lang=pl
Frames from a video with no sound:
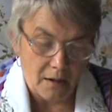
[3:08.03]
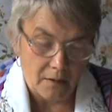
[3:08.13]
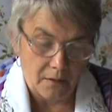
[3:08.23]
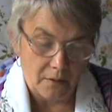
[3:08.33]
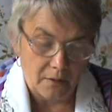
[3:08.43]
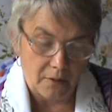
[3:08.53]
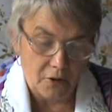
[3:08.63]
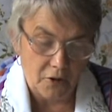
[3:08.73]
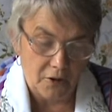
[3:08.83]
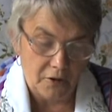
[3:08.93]
e,
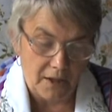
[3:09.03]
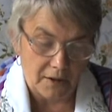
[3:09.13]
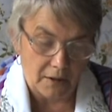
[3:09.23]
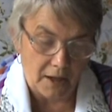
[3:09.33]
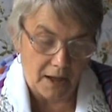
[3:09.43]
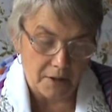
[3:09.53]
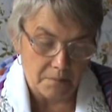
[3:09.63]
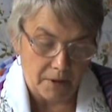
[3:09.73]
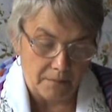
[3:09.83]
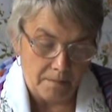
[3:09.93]
ich na hajbę.